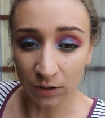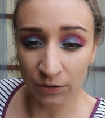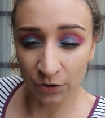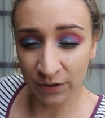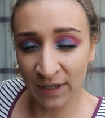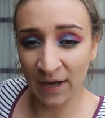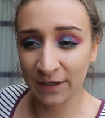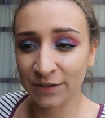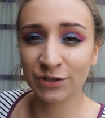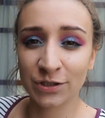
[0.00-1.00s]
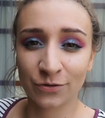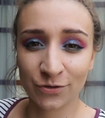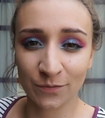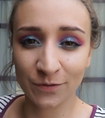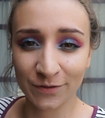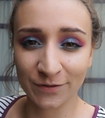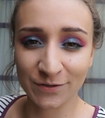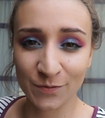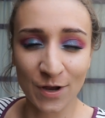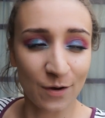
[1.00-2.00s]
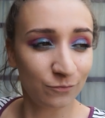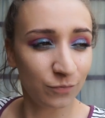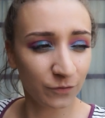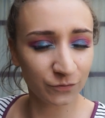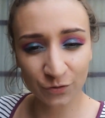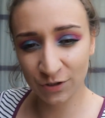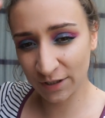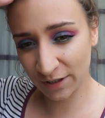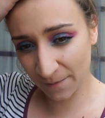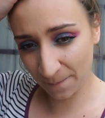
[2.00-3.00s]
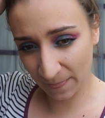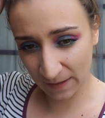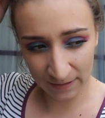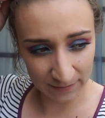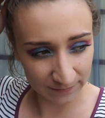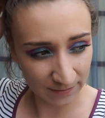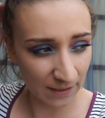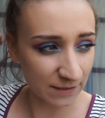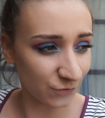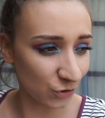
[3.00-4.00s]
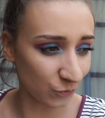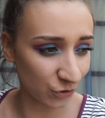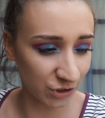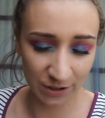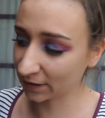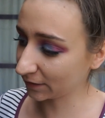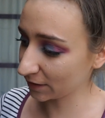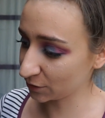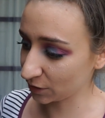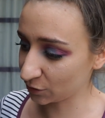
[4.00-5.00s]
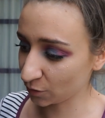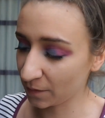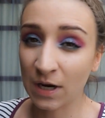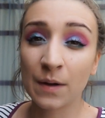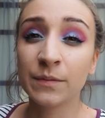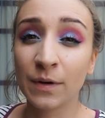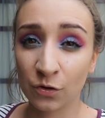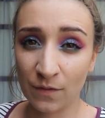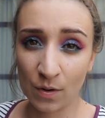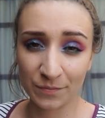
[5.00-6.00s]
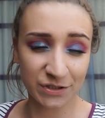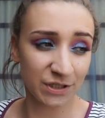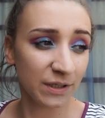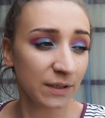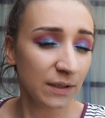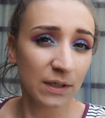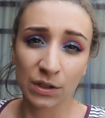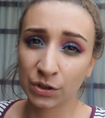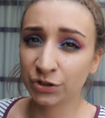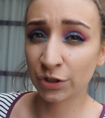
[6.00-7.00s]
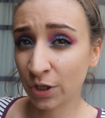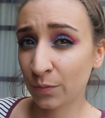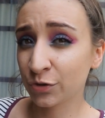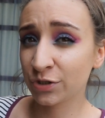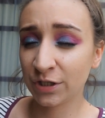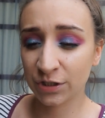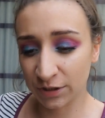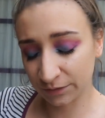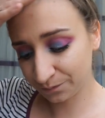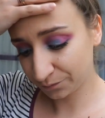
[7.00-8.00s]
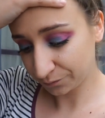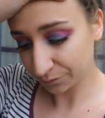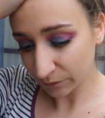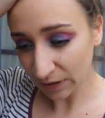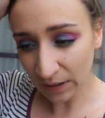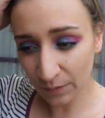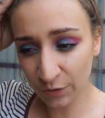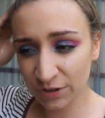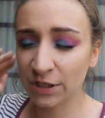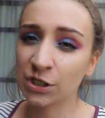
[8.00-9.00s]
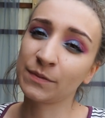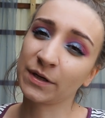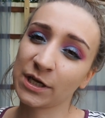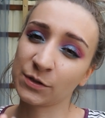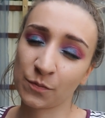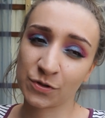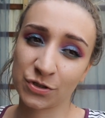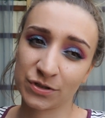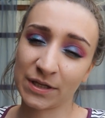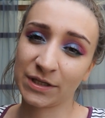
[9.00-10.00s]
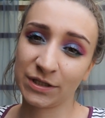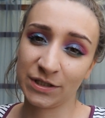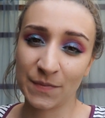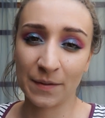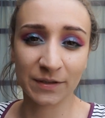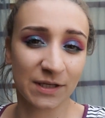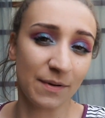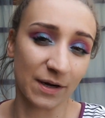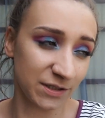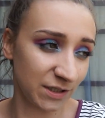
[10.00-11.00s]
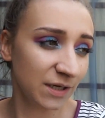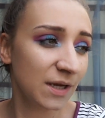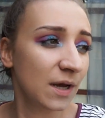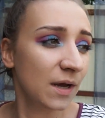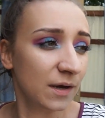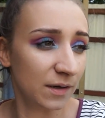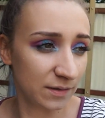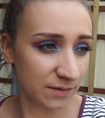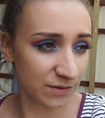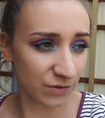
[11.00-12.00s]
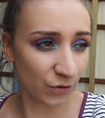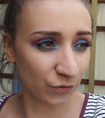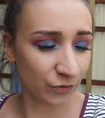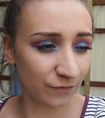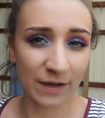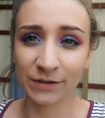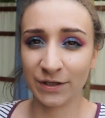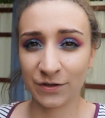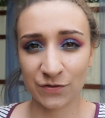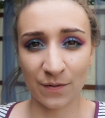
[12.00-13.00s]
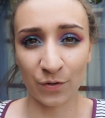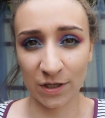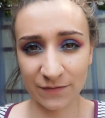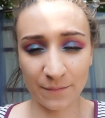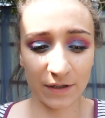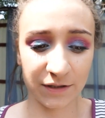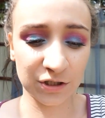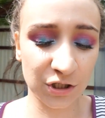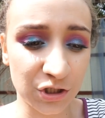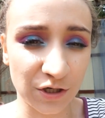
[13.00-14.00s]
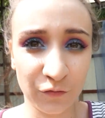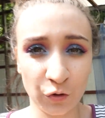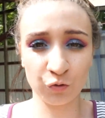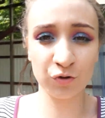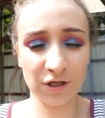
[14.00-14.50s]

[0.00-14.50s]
no i tak, dzisiaj już sobie zrobiłam powtórzenie. A teraz wyszłam troszeczkę na teraz tutaj z chłopakami, malowałam się. E, dzisiaj trochę mocniejszy, mocniejszy makijaż, bo przez ostatnie dni miałam taki bardziej E, stonowany. Nie wiem, czy Wam pokazałam, ale nasze drzewko już